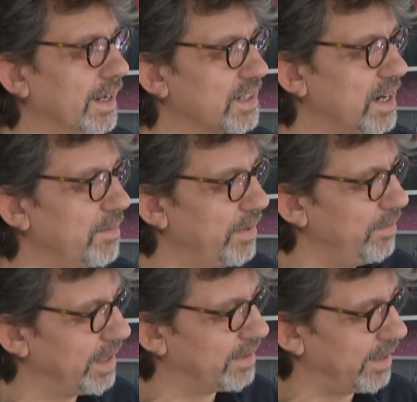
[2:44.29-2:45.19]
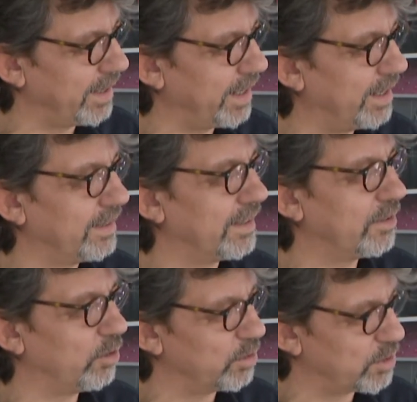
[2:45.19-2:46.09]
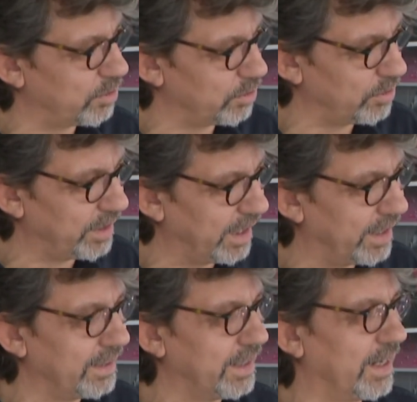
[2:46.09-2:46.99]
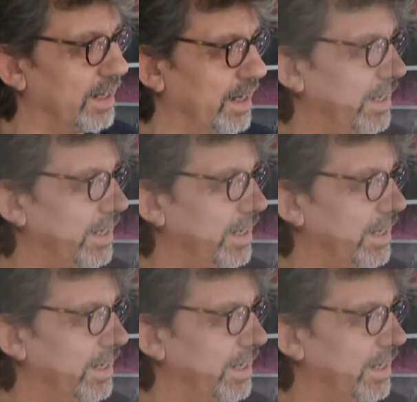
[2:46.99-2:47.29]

kaçan bir miktar yağların oluşturduğu yağlı kara